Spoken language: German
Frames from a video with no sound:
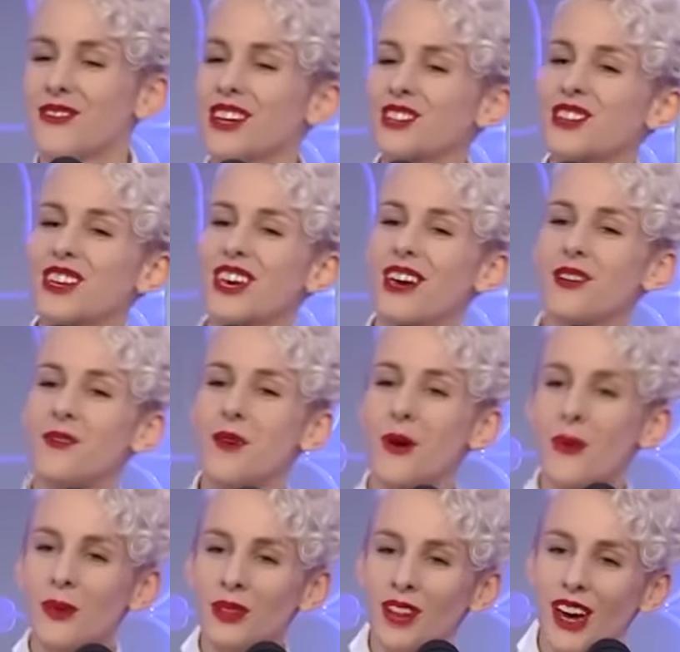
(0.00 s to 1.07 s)
Wer sich gern
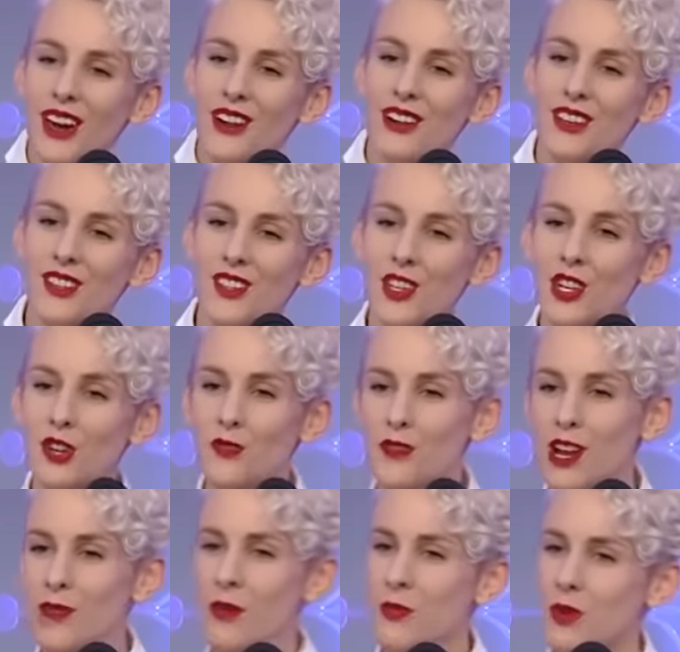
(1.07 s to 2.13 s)
über unrealistische
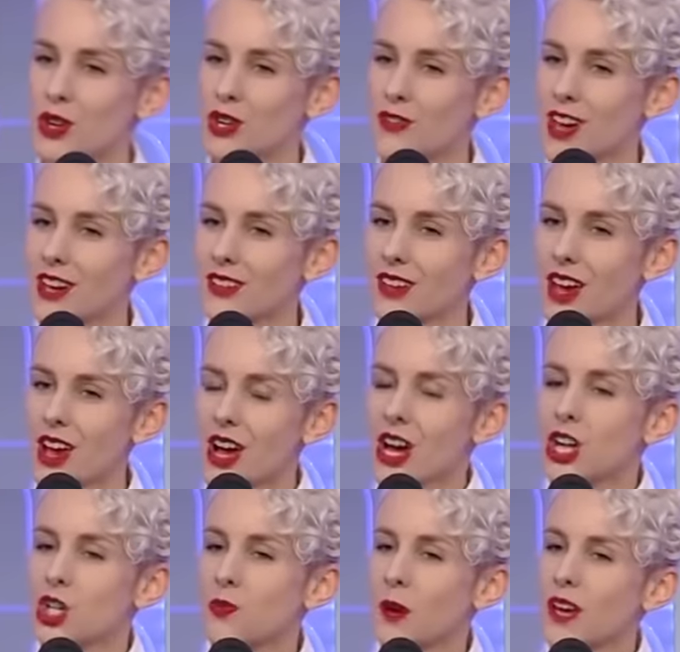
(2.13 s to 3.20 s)
Filme beschwert,
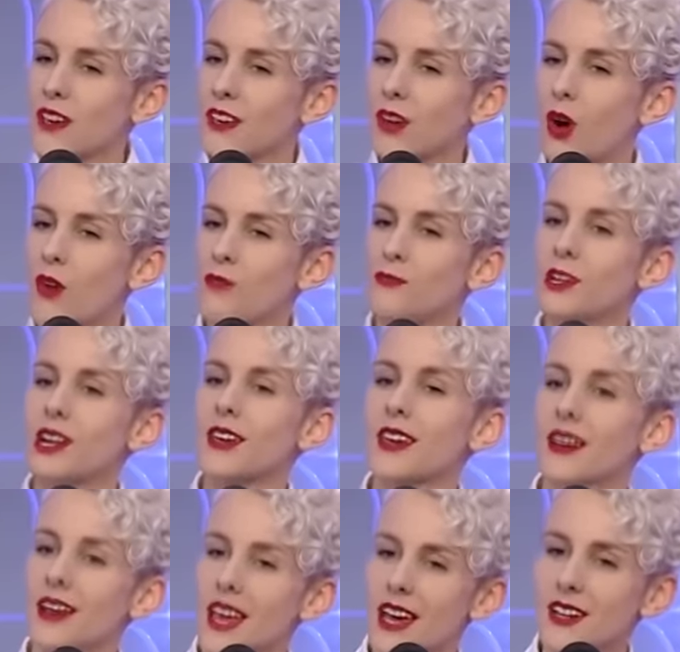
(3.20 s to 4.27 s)
spricht
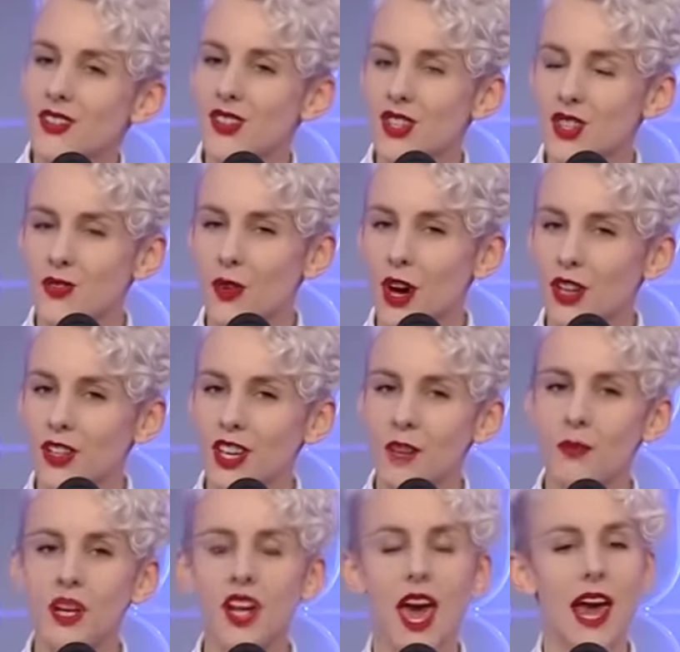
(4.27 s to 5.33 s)
hoffentlich ein ernstes
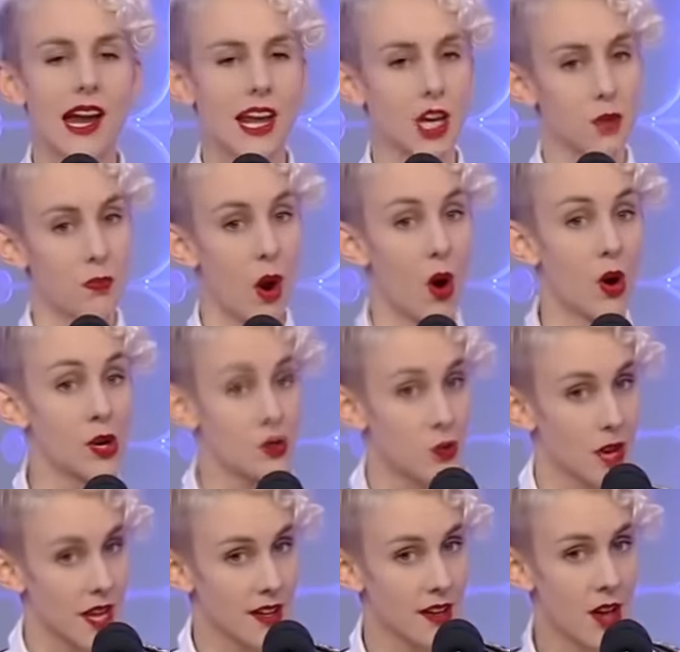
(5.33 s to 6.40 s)
Wörtchen mit Alec
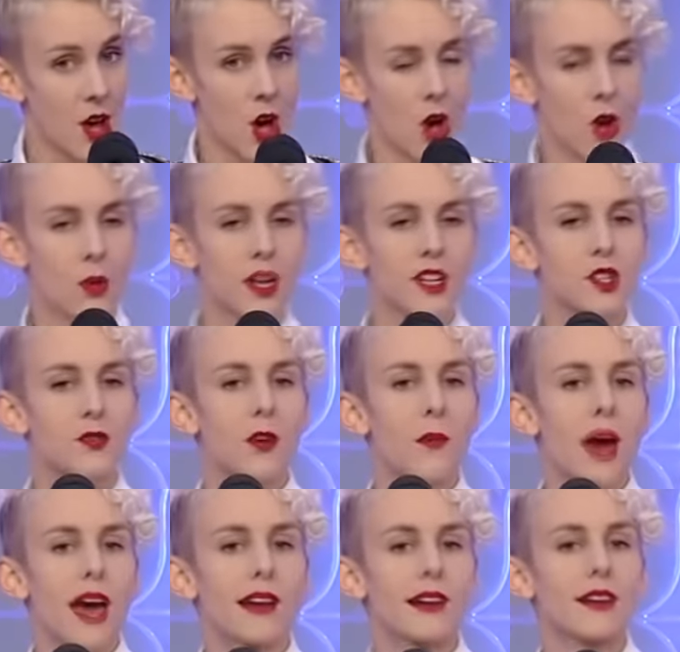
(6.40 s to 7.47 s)
Baldwin über das
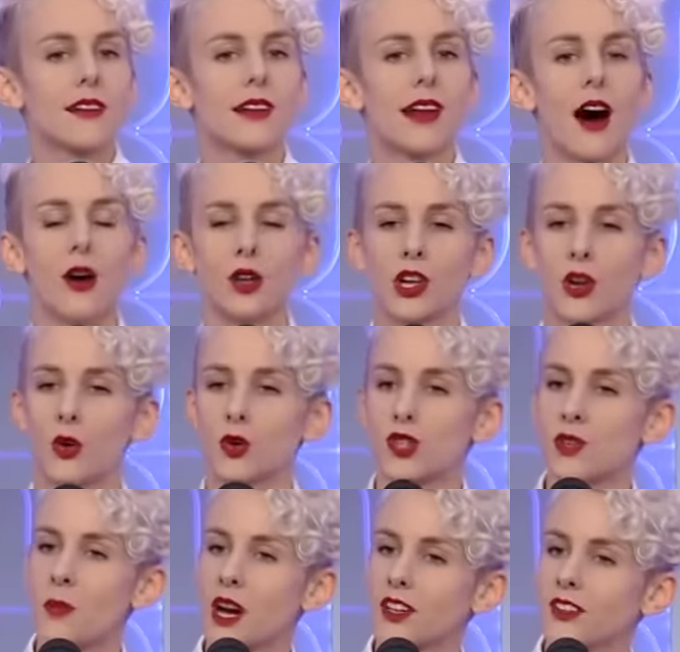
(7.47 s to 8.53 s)
vermeintlich
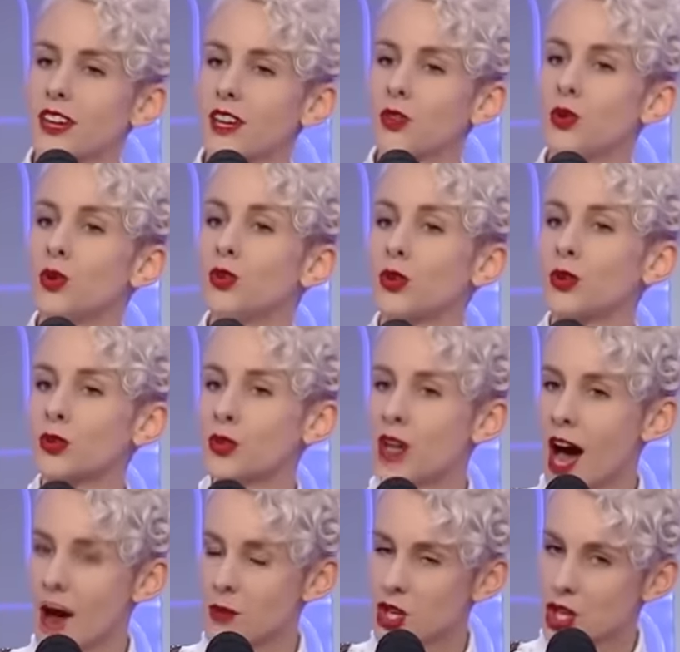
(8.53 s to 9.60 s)
lautlose
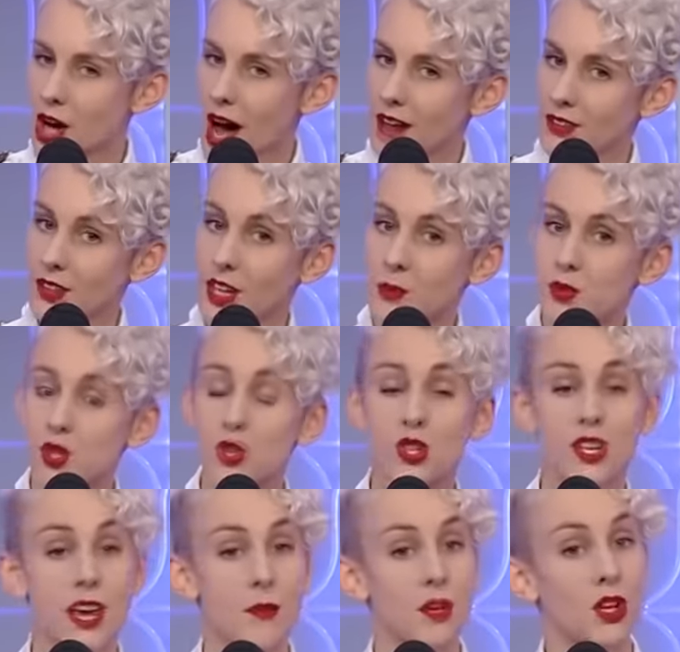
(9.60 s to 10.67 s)
magnethydrodynamische
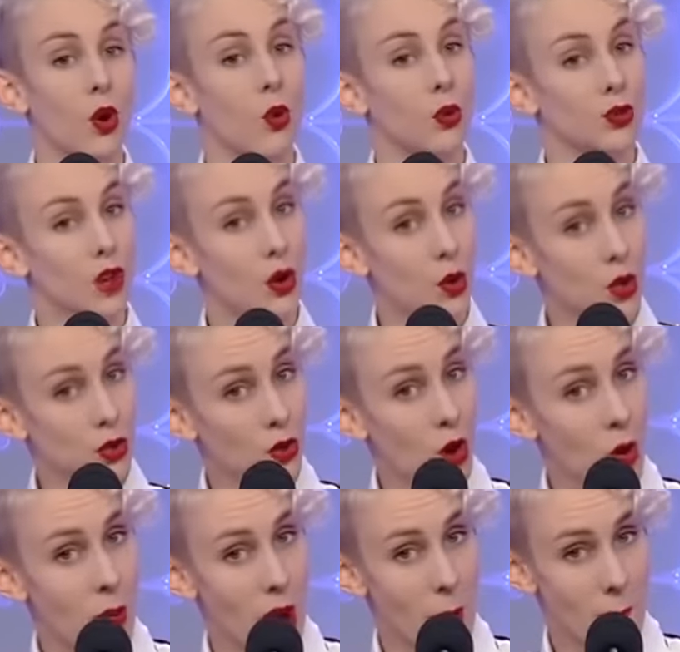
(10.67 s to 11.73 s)
Antriebssystem in Roter
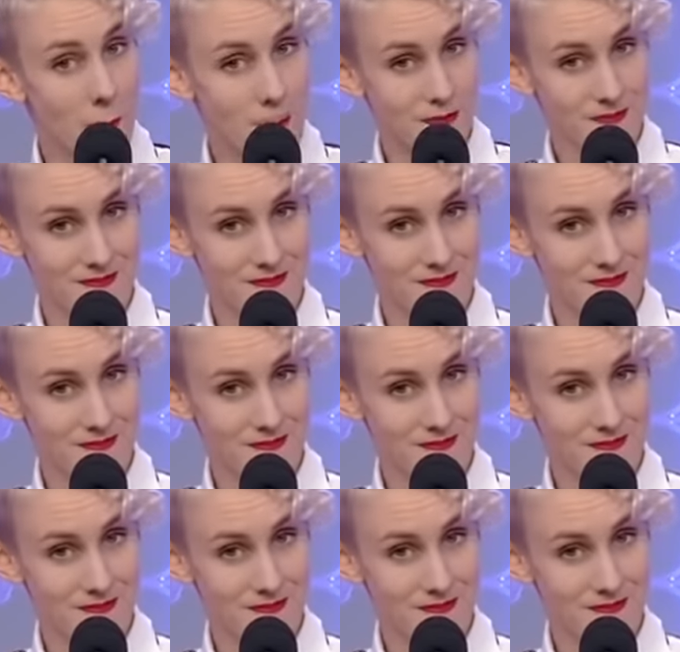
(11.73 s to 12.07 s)
Oktober.